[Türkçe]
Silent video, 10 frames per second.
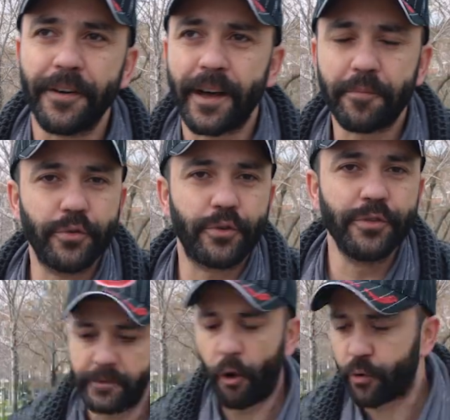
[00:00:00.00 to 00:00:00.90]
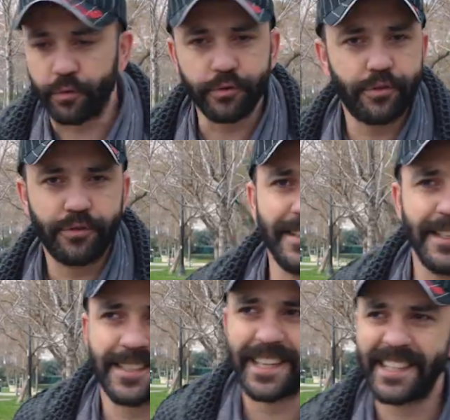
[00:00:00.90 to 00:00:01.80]
Fakat bugün korkunç,
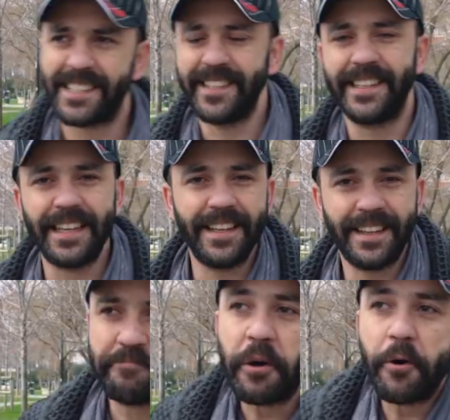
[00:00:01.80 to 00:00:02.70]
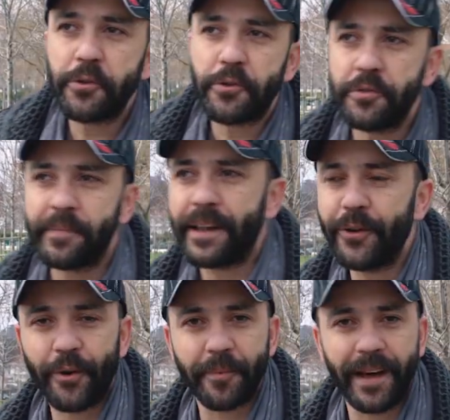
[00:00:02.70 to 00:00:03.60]
izlenesi değil, ne olduğu
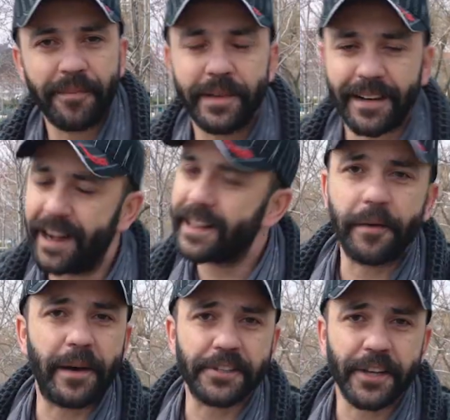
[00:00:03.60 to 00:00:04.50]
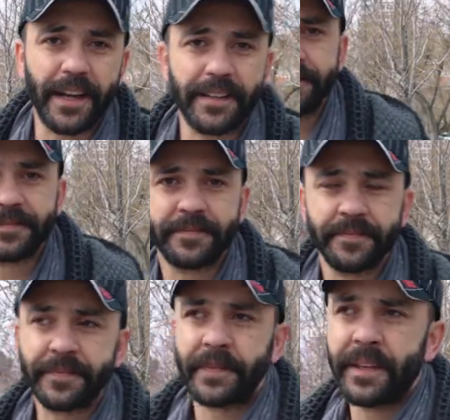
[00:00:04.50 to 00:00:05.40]
belli olmayan bir halde bence yani. Yavaş
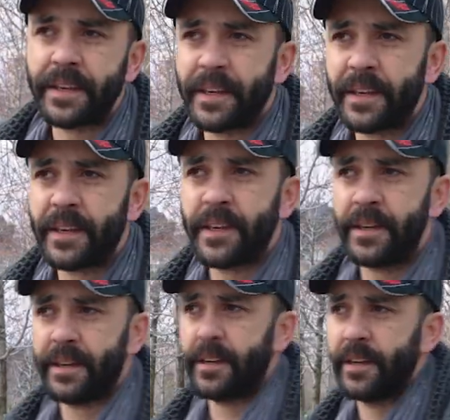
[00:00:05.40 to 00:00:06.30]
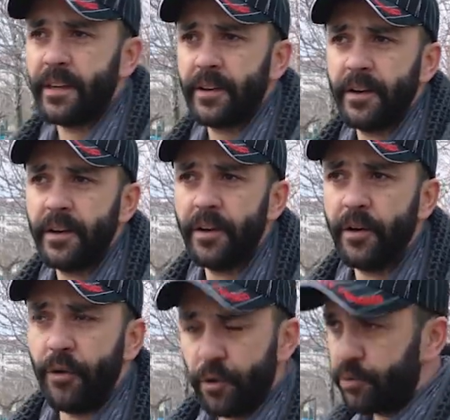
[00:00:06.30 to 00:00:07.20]
yavaş deniz kenarına doğru
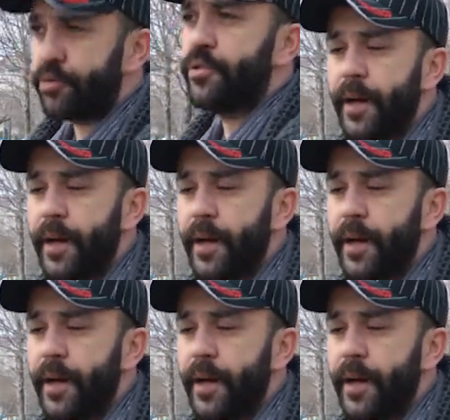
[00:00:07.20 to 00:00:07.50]
hareketlenelim mi? Olur.